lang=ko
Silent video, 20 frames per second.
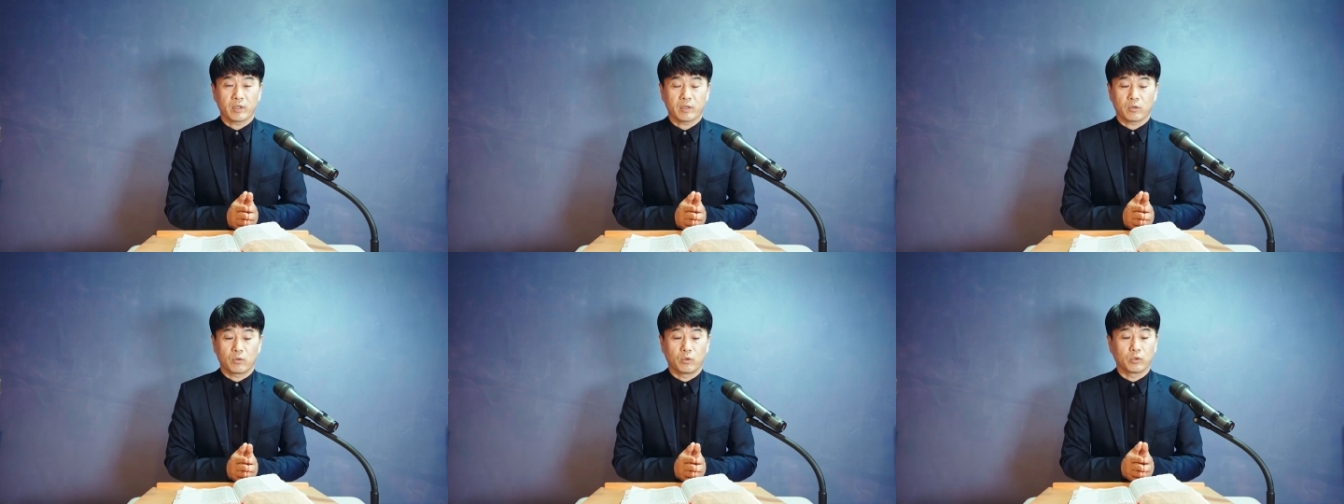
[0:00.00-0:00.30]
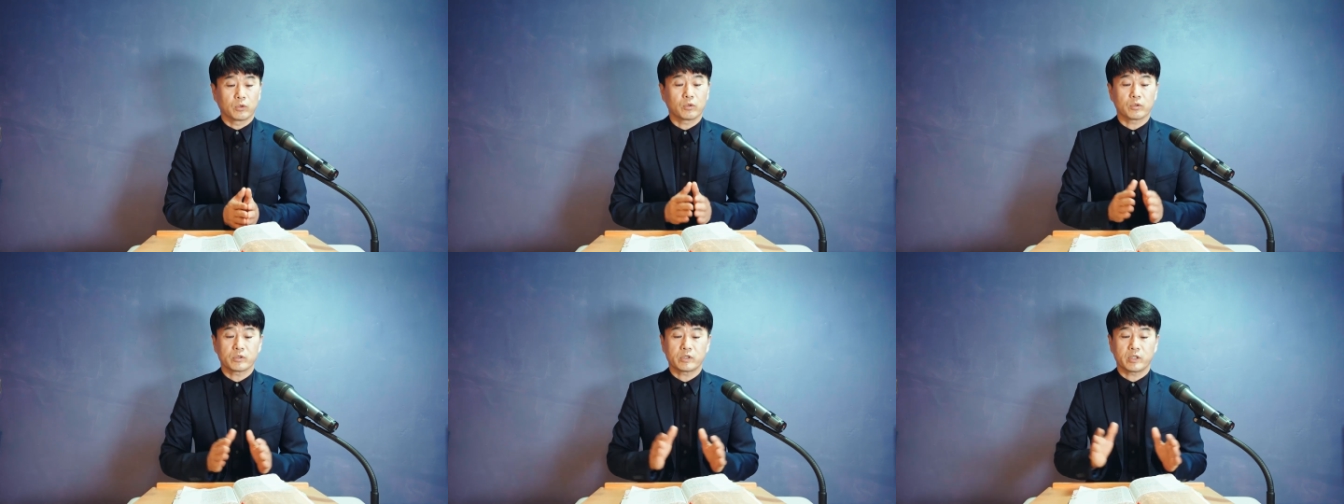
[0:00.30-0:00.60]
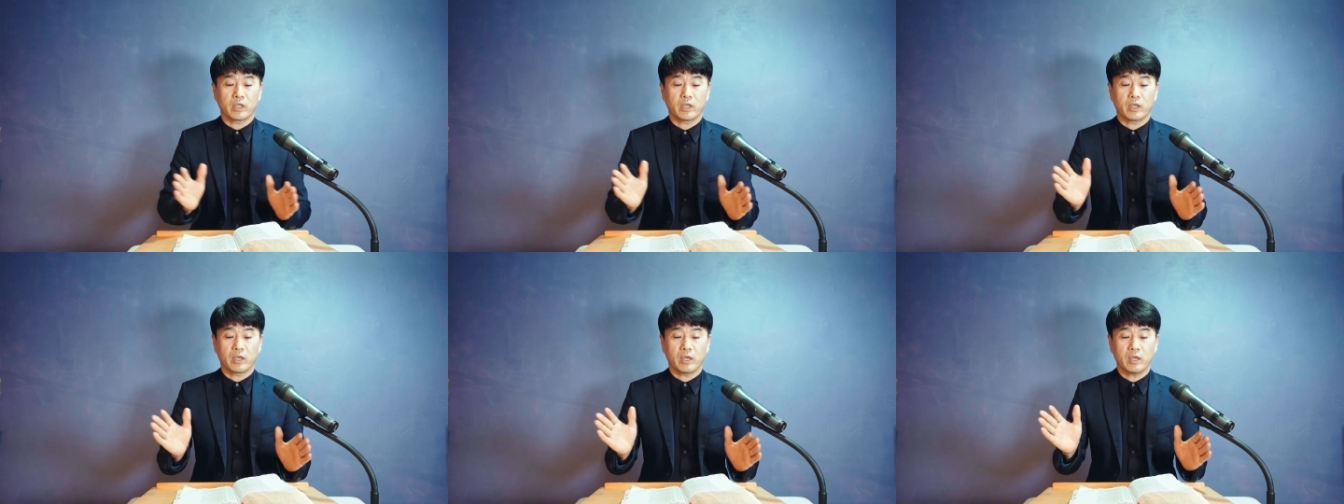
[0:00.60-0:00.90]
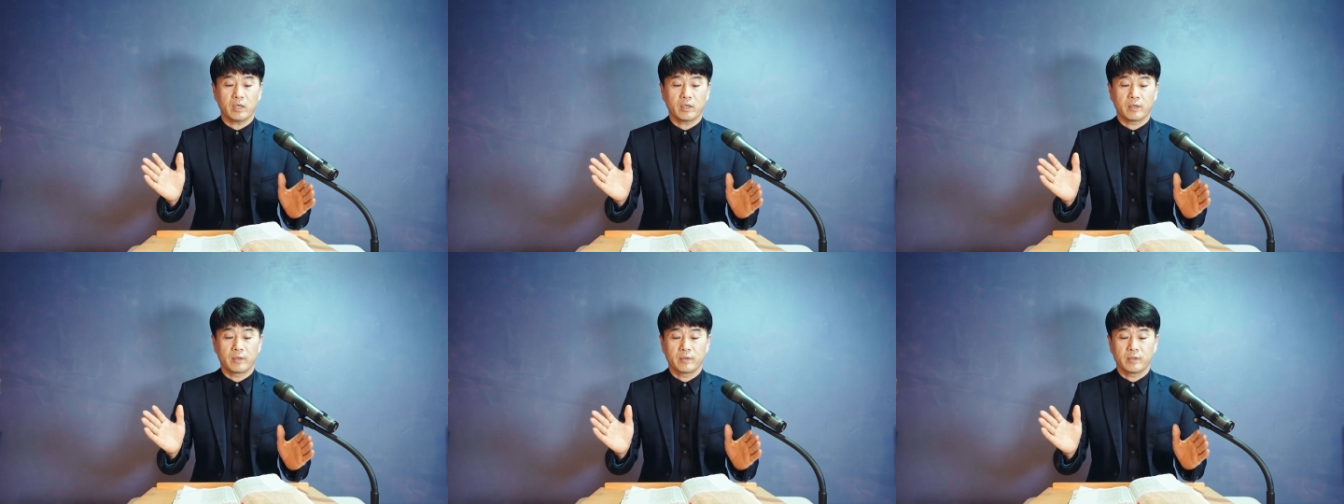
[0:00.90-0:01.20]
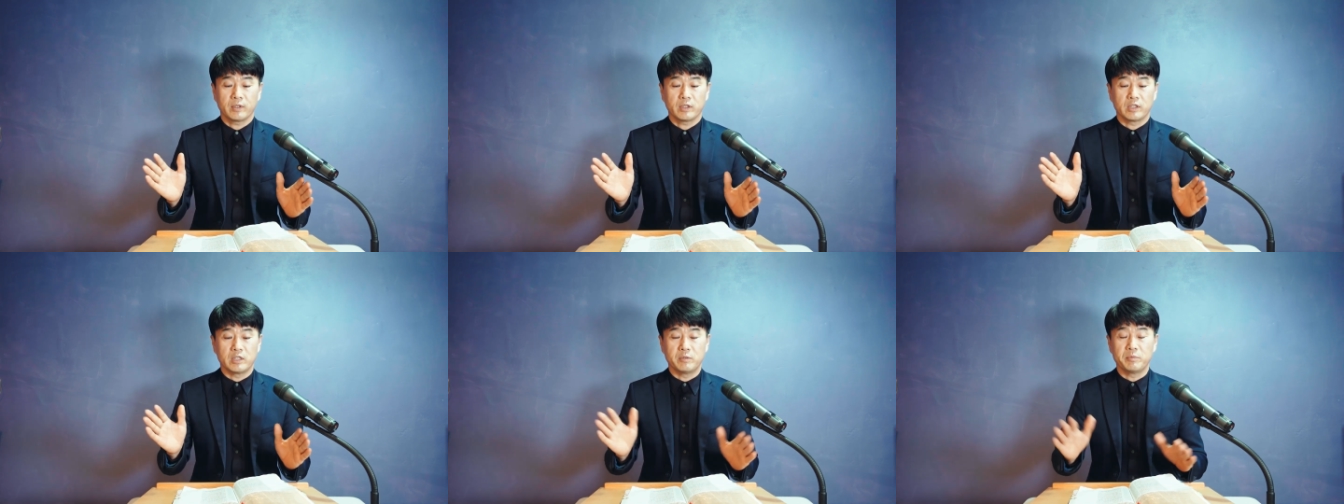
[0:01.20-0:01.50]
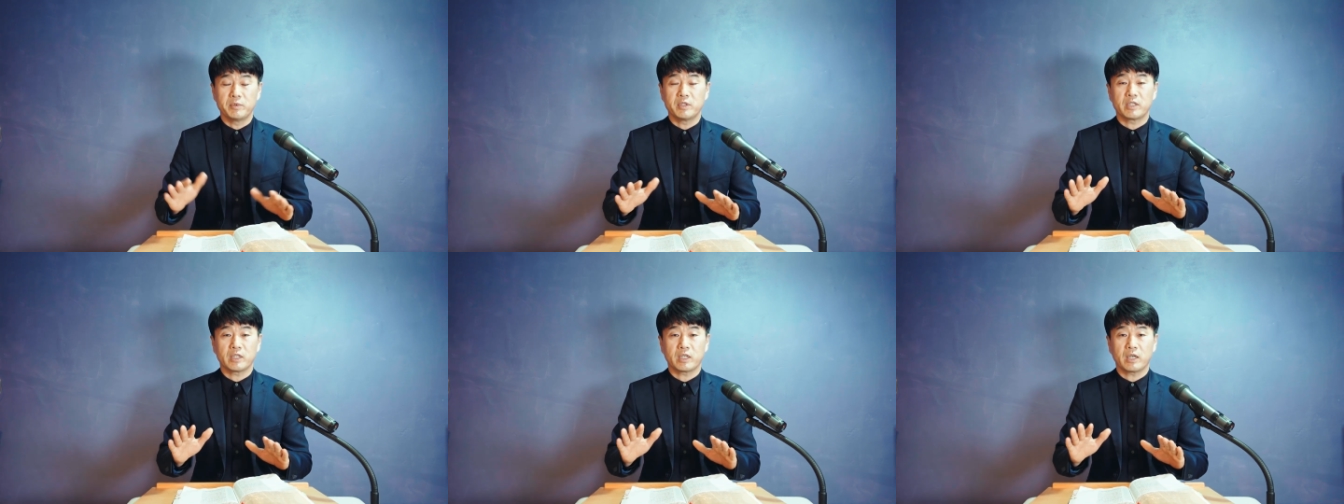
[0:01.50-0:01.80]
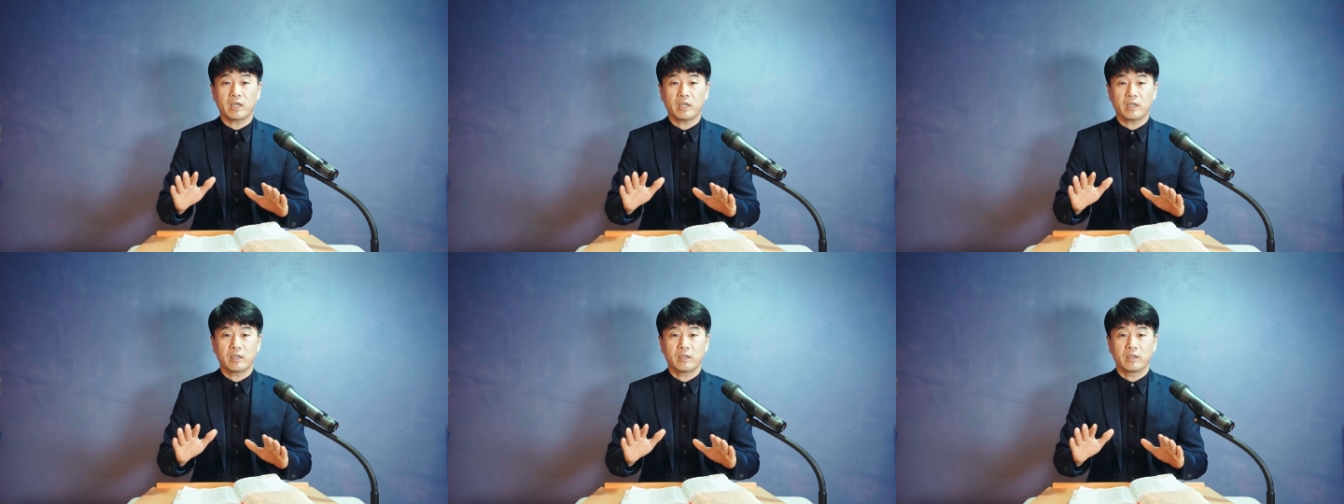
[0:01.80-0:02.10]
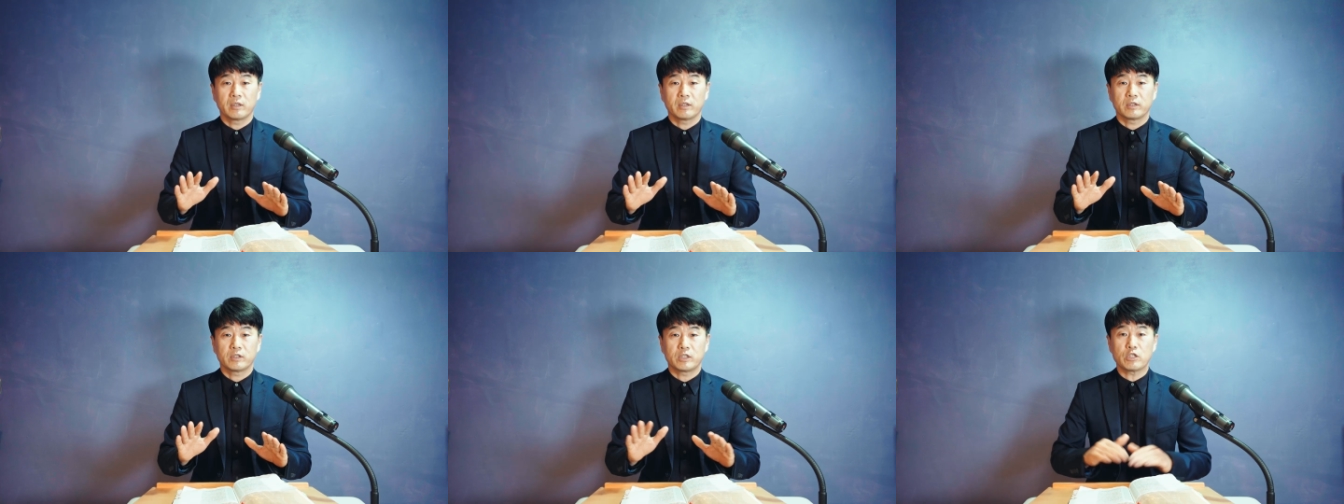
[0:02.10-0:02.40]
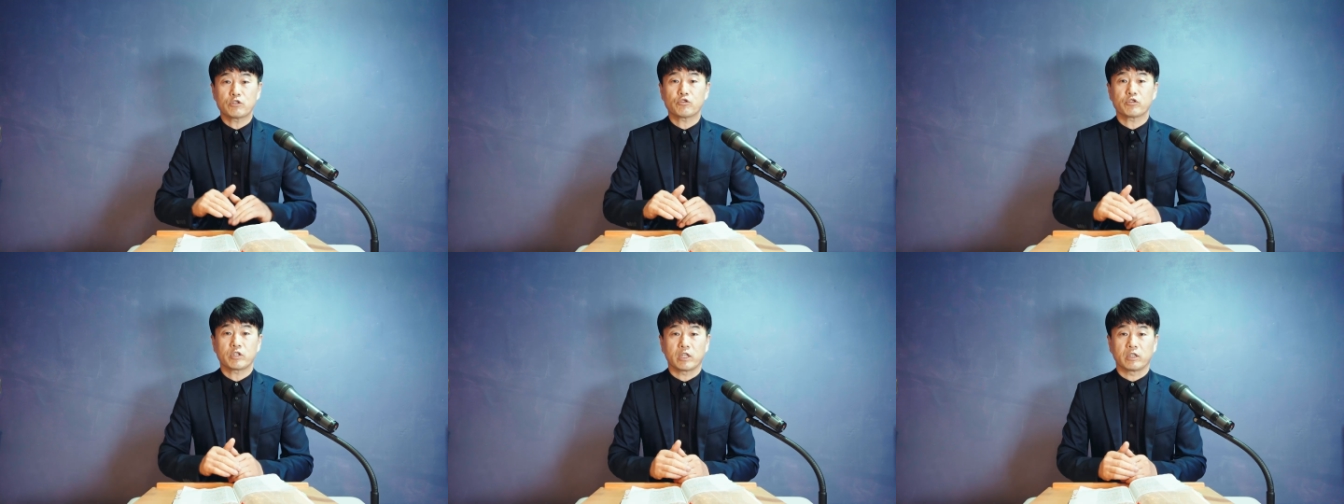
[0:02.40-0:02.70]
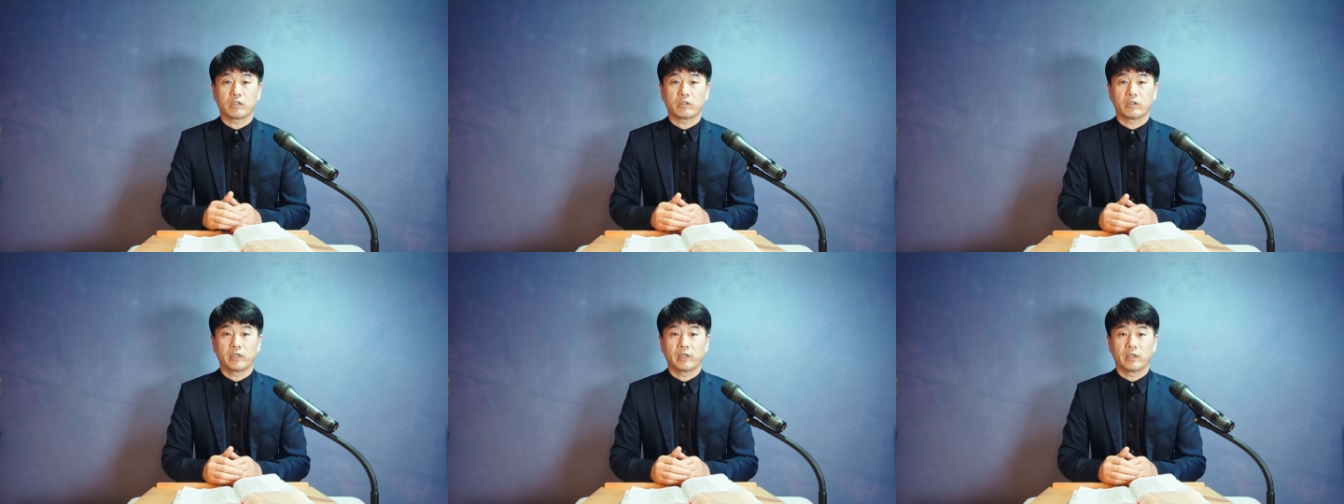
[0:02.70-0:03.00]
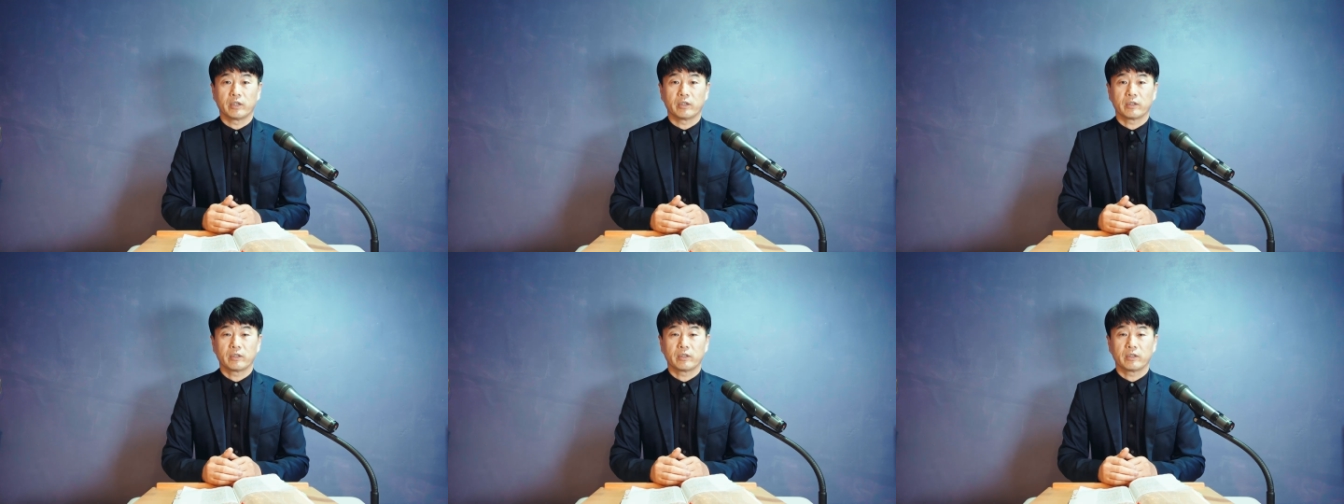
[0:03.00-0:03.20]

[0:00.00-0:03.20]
공동체의 이미지가 실추되는 거예요.